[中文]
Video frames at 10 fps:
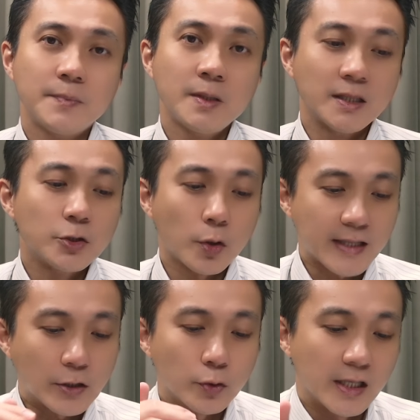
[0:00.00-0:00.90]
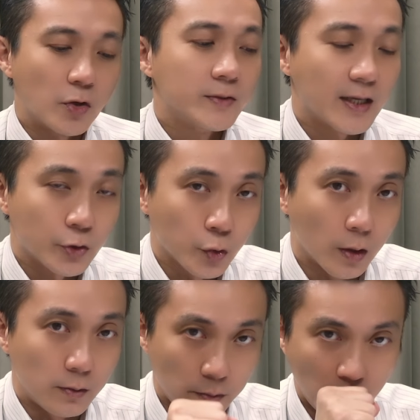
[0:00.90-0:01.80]
可是如果当初你跟我这样
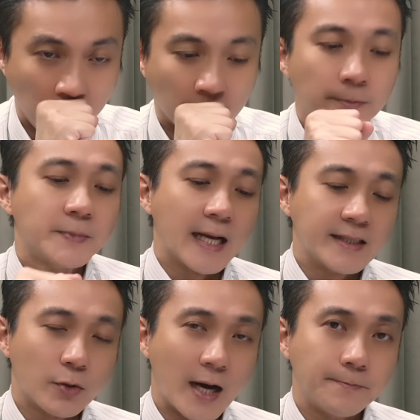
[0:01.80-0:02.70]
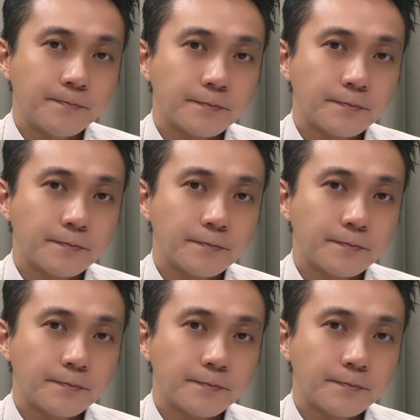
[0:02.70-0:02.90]
做，三十万。